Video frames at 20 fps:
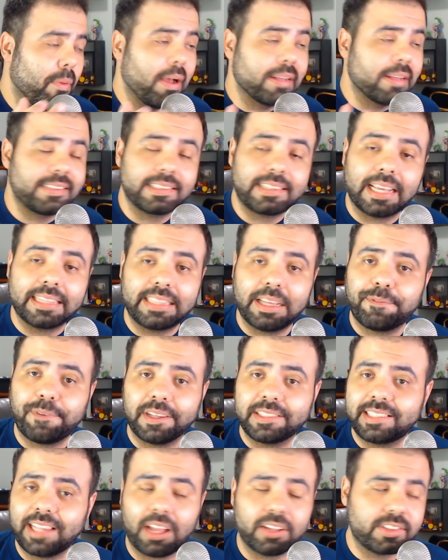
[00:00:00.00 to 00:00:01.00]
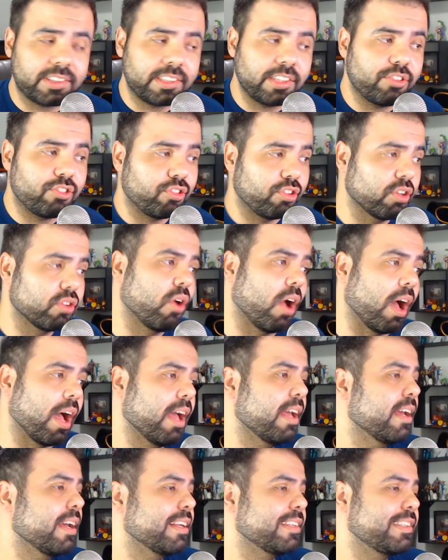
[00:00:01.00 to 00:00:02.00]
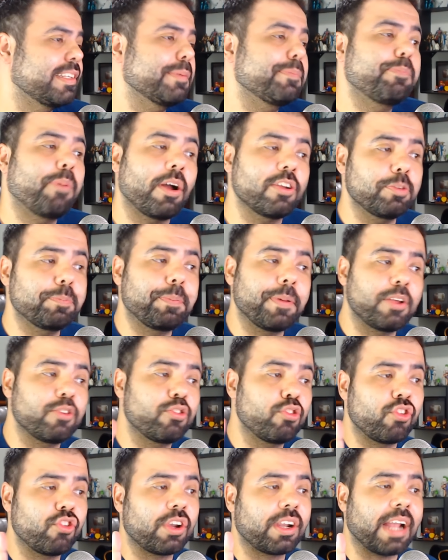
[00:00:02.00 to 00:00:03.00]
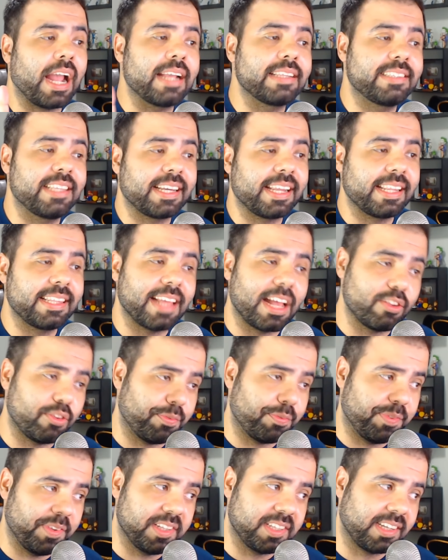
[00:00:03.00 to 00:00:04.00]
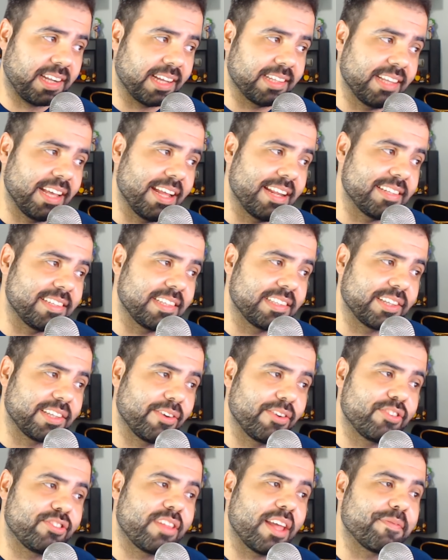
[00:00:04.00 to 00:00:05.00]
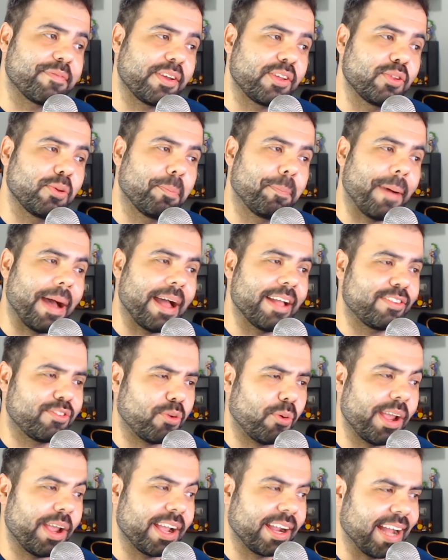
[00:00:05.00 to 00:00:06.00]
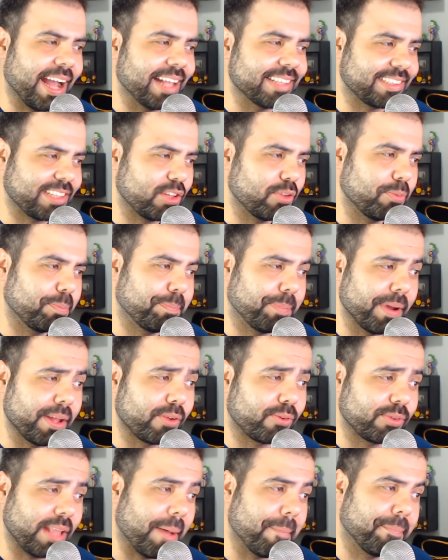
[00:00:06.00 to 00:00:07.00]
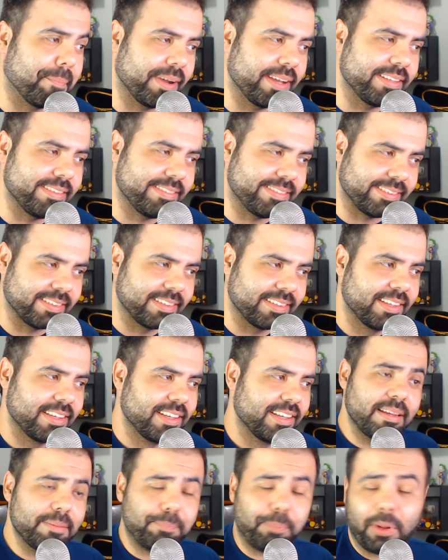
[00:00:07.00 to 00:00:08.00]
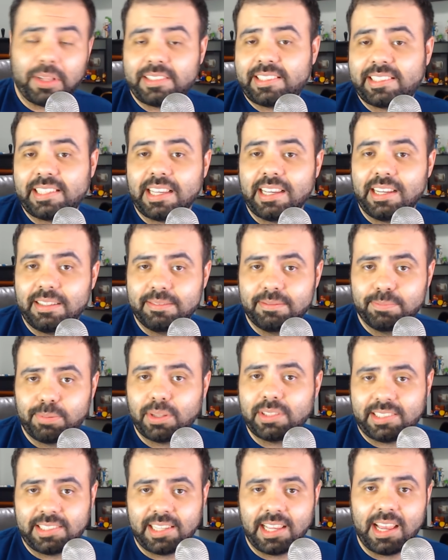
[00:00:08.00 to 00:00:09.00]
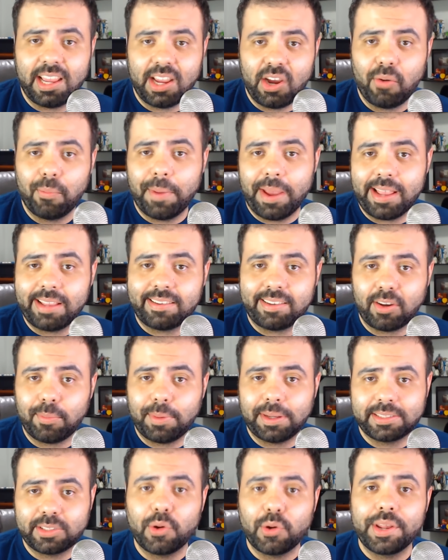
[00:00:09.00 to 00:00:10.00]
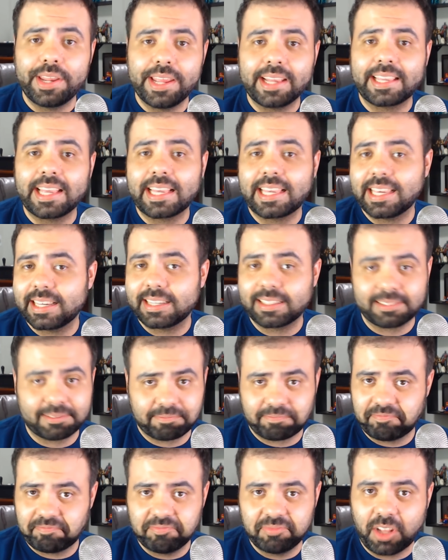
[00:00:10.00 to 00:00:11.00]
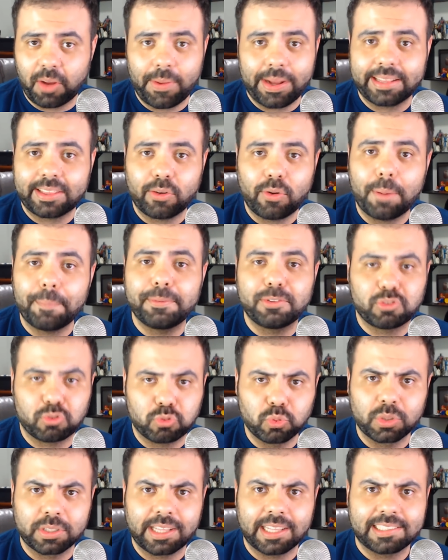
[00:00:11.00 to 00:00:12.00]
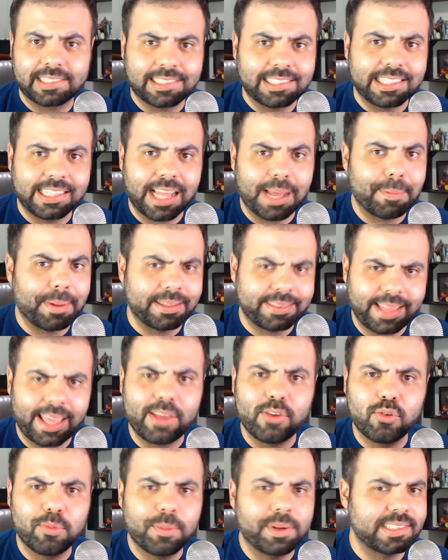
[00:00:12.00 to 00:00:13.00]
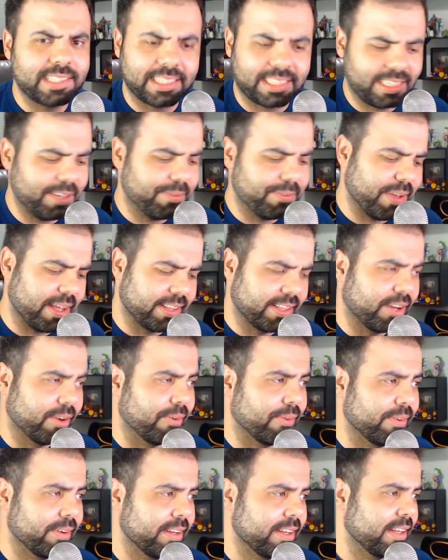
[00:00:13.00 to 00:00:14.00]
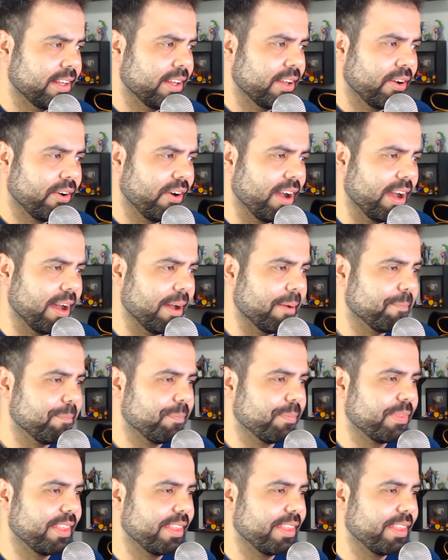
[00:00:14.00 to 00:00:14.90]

Bom, essa aqui até faz certo sentido, ó. Se pode prejudicar a integridade física deles, então eles devem ir no bate ou regaça do pânico na Band. É, pode ser, pode ser. Realmente é uma teoria aqui que não é tão absurda assim, né? Mas tem umas aqui, viadão. Ó.